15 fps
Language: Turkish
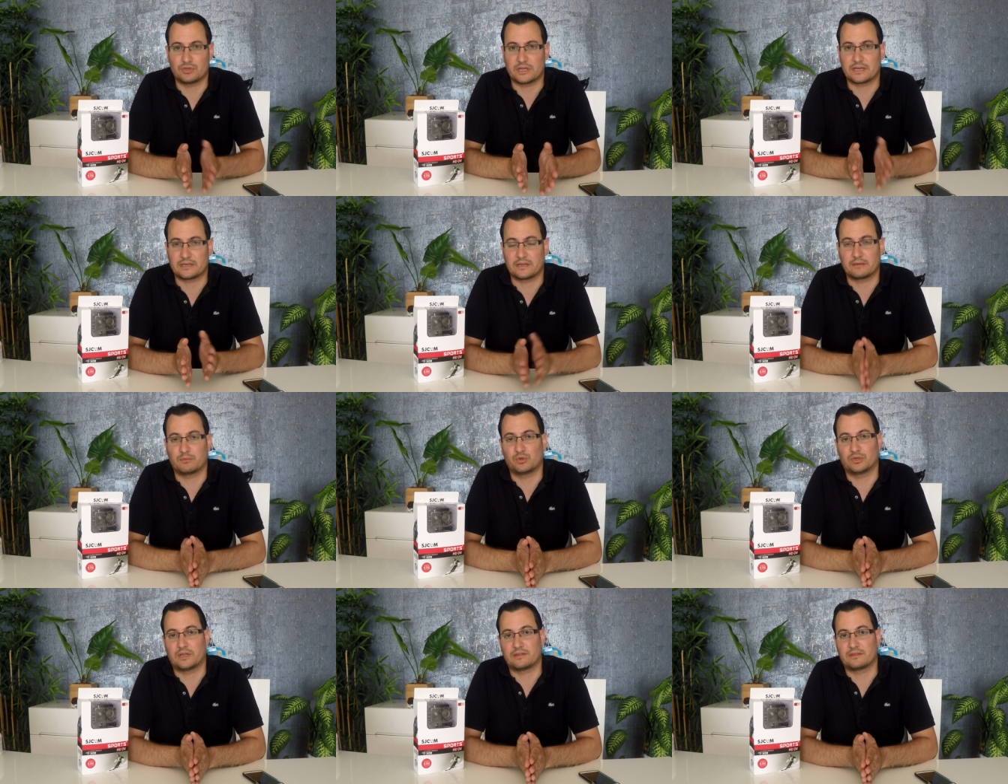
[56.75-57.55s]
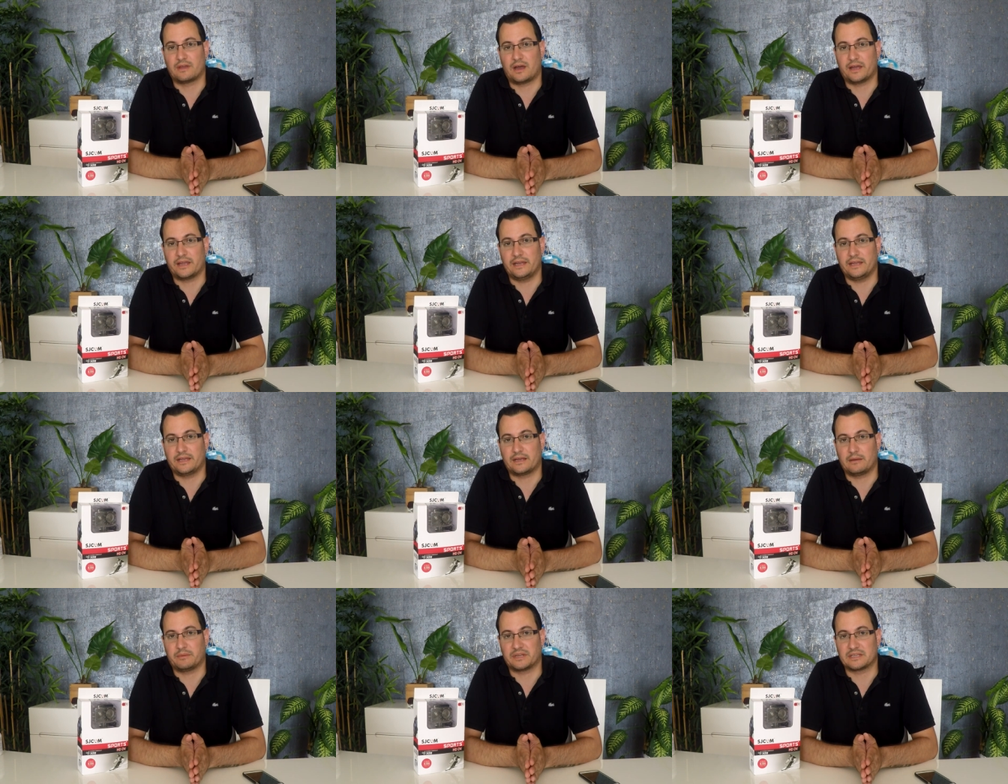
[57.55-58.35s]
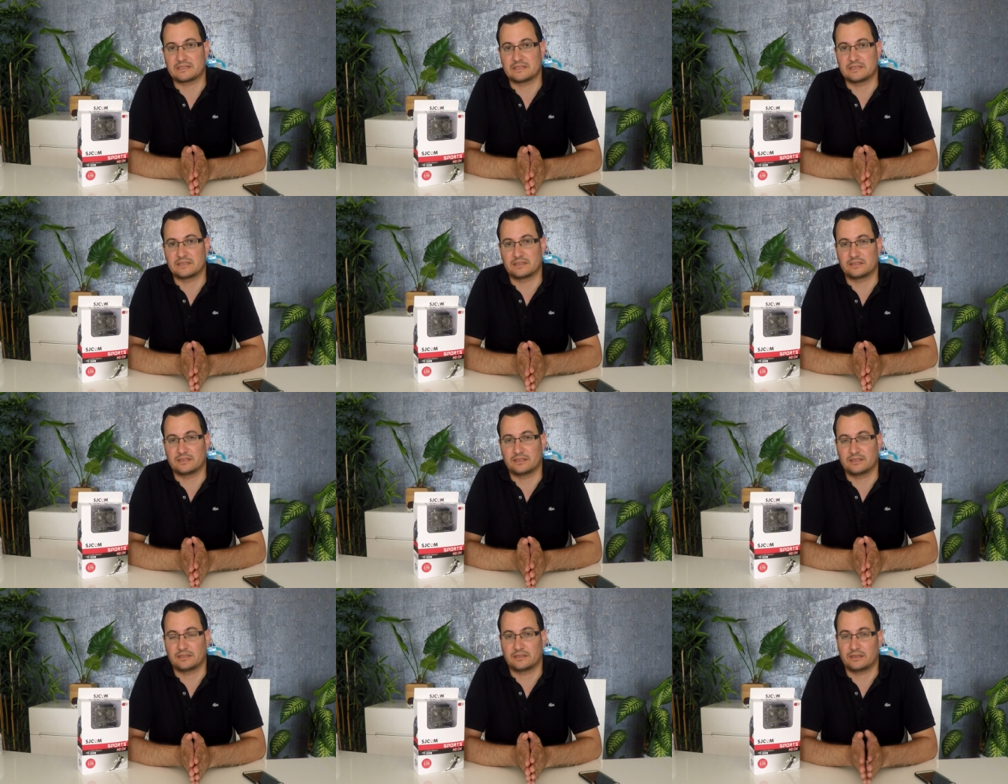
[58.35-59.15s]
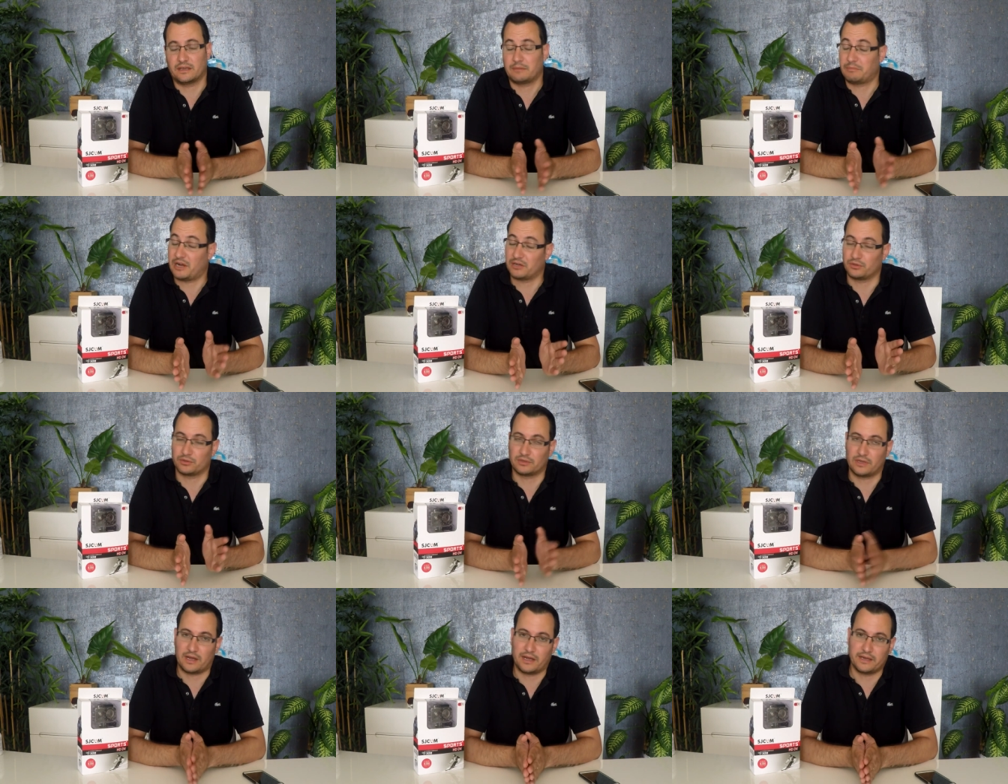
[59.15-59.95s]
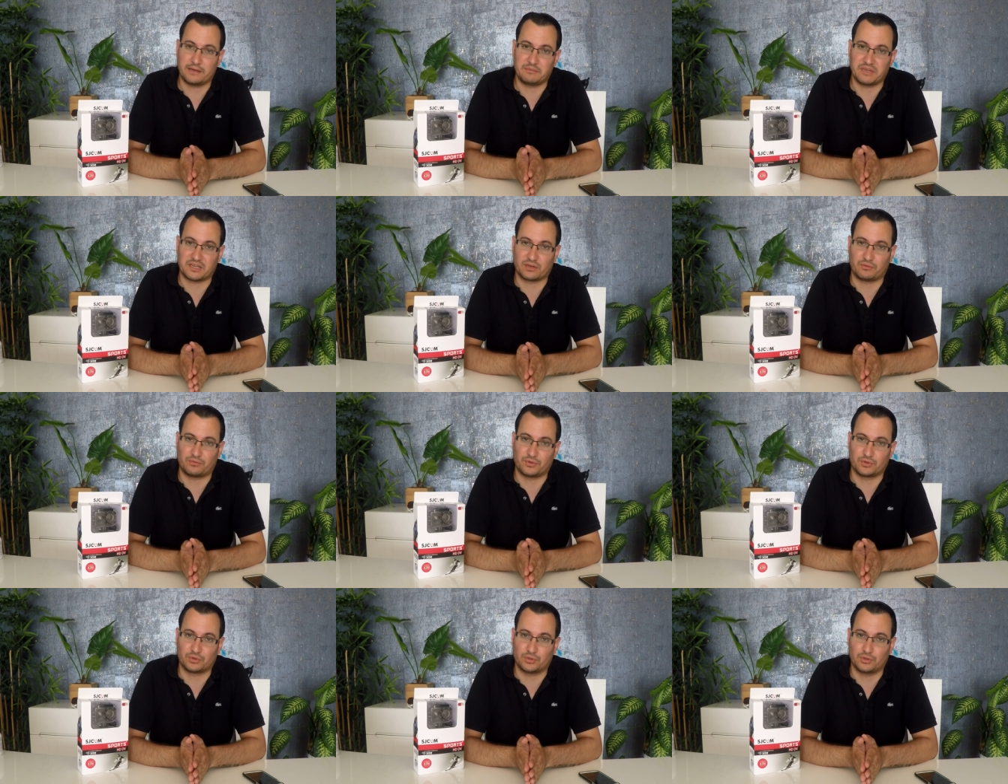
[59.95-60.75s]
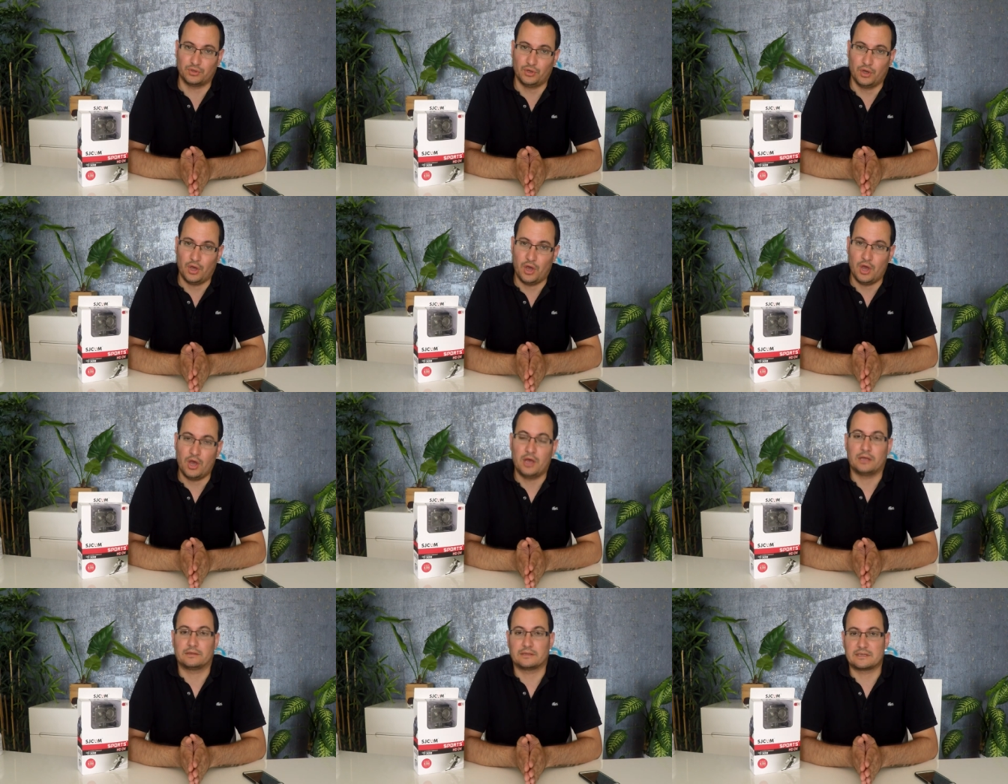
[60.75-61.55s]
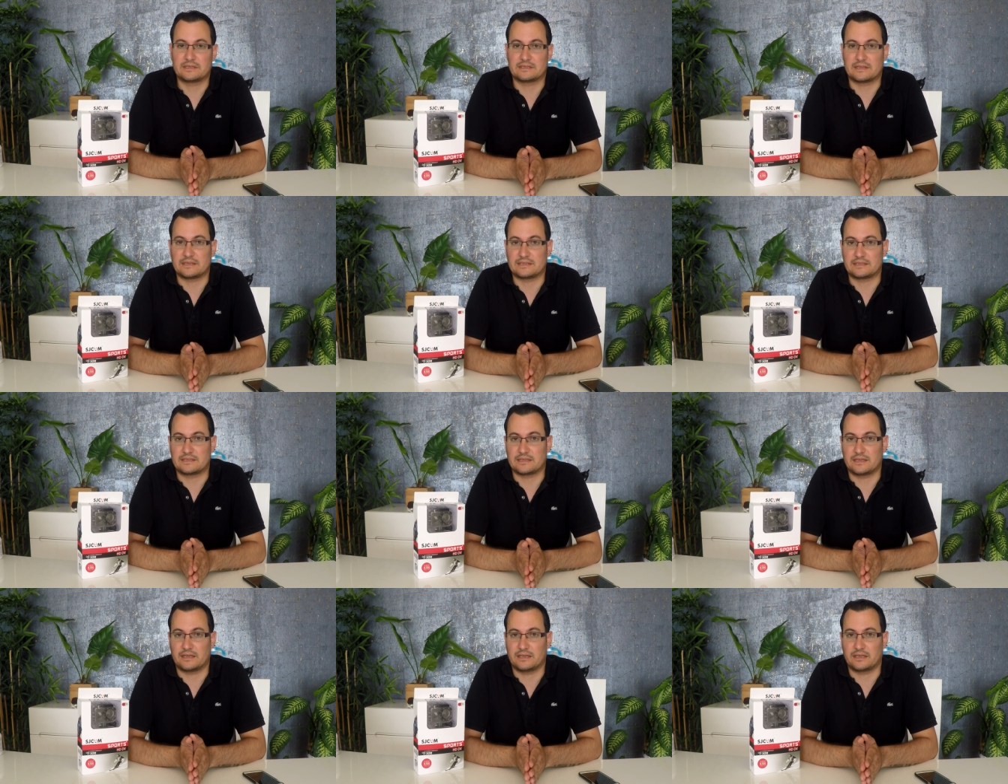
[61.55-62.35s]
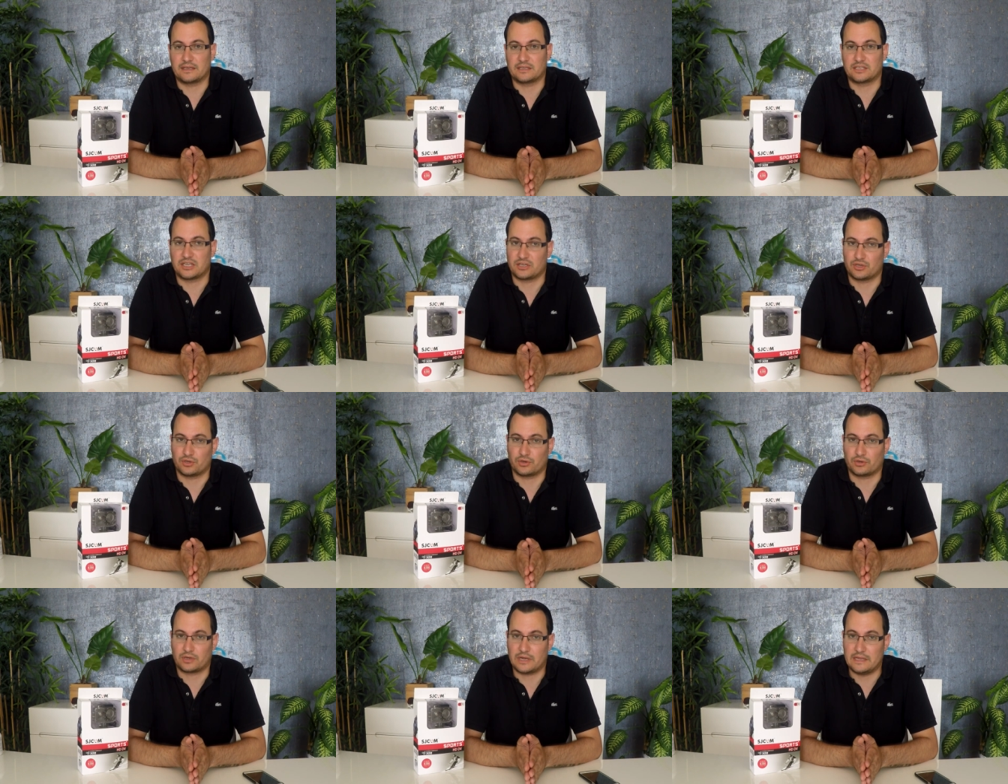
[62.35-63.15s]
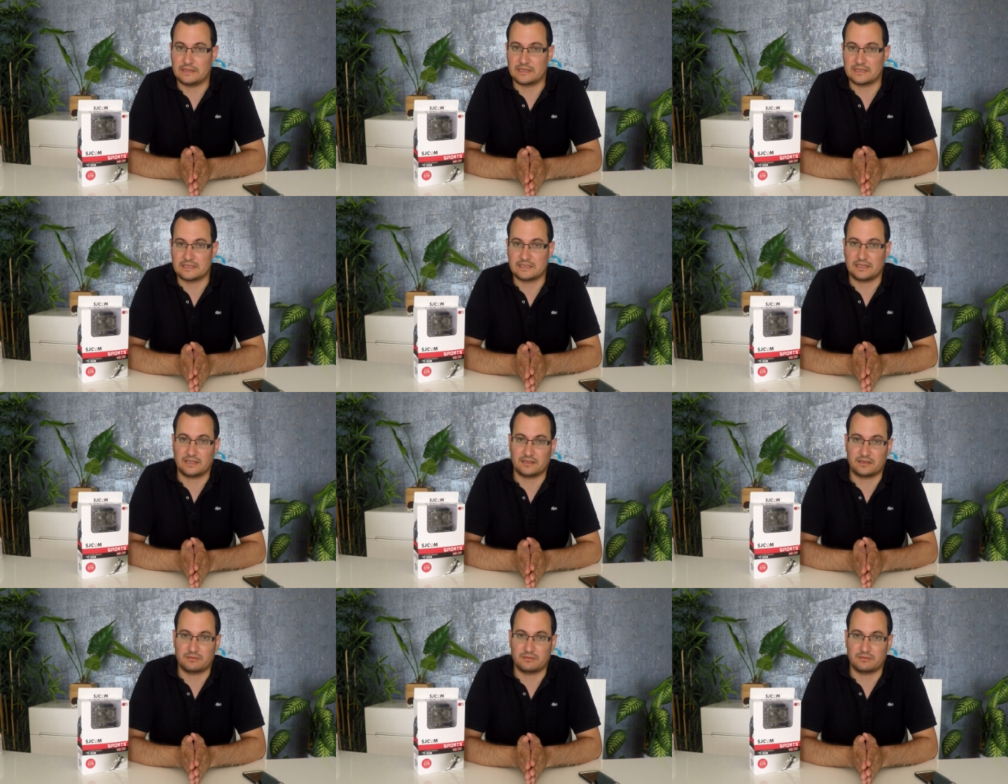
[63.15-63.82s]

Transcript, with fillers: üzerinde bulunan dahili kamerasının pardon dahili mikrofonunu nasıl ses e, çekiyor, kalitesi